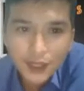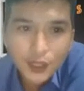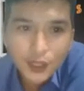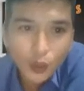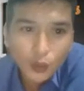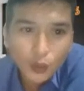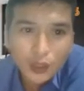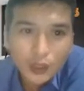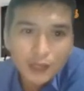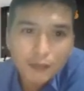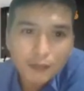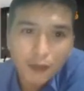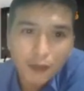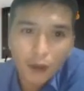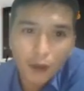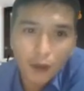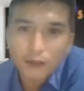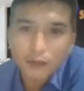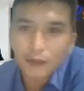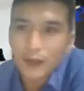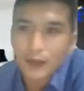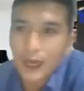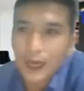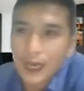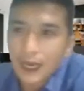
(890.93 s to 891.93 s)
Ví dụ như
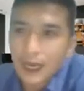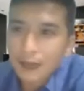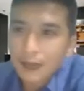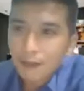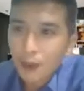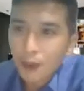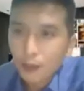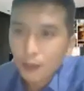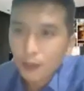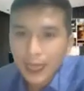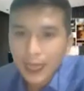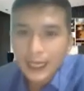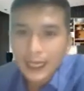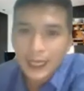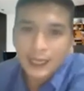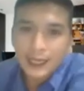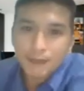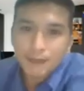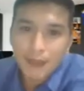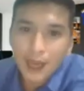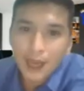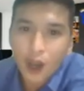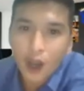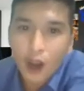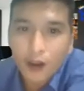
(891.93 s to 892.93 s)
một à, một gia
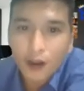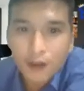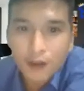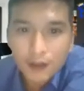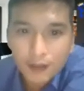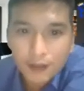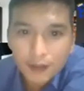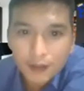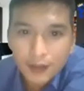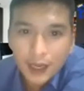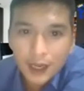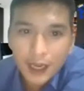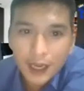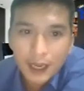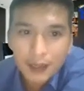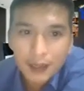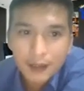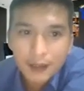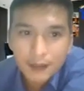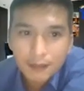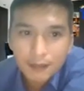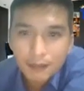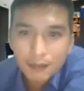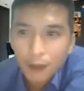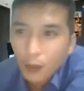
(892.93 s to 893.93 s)
đình mà họ
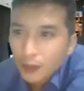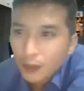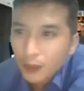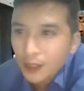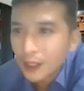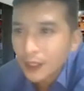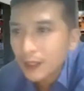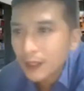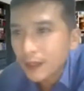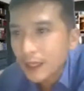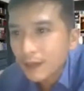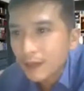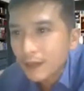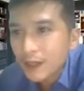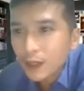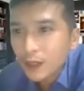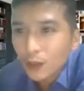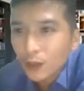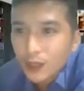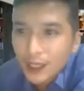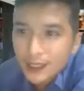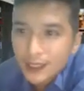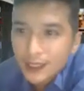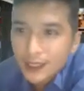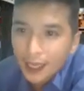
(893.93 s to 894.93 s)
à, một người đi, ví
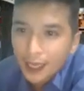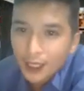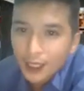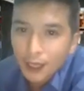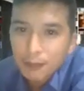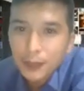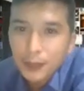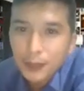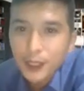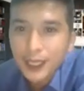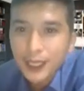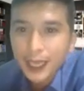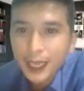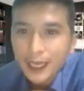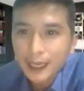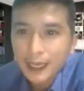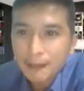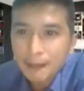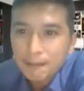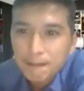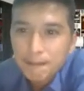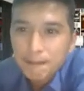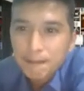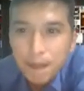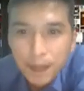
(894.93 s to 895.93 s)
dụ chia sẻ cho mười gia
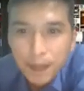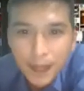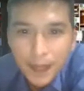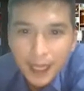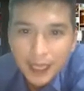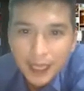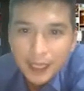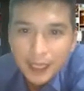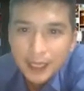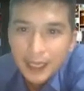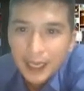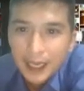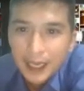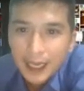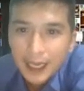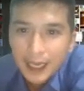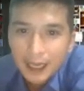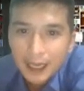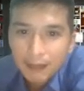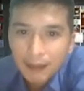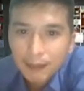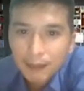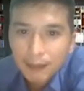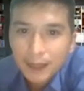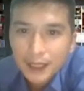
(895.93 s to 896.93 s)
đình.
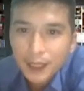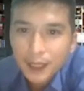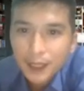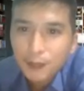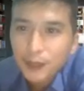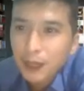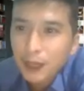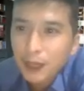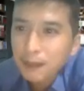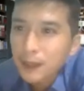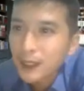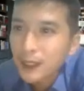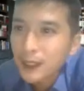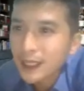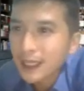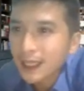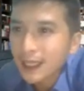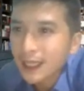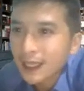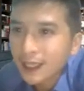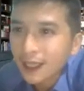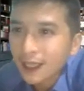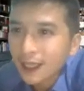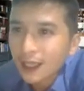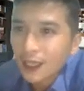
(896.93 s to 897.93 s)
à, và mình giúp cho mười gia
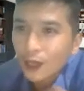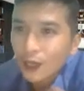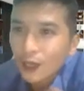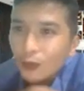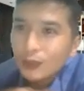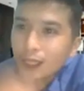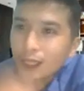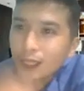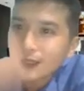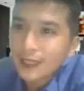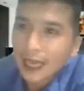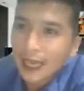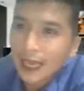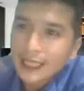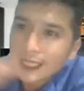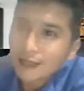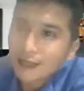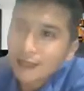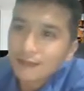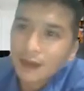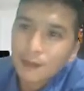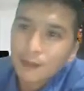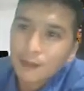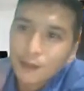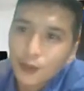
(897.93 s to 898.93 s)
đình đã hiểu tất cả
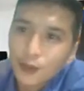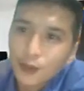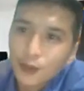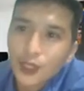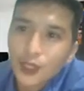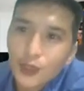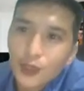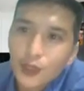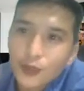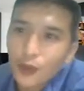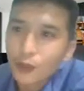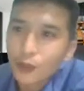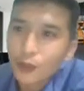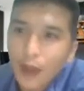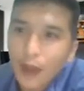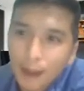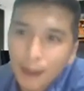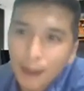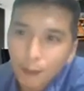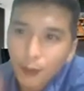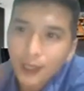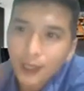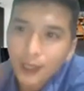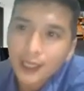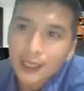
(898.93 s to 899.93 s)
sản phẩm của tiêu dùng của
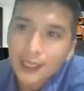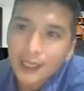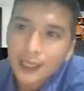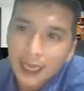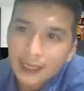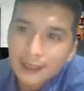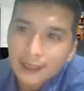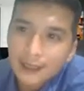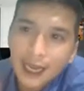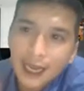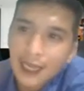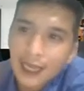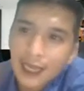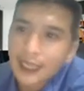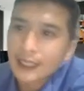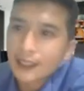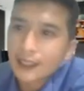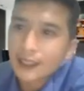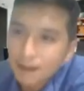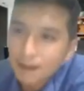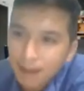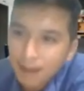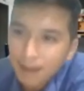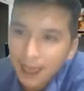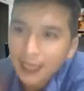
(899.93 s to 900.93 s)
Amway như là đánh răng,
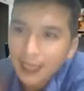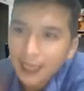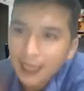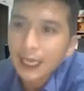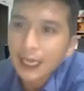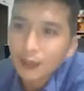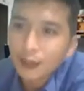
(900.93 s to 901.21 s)
rửa mặt,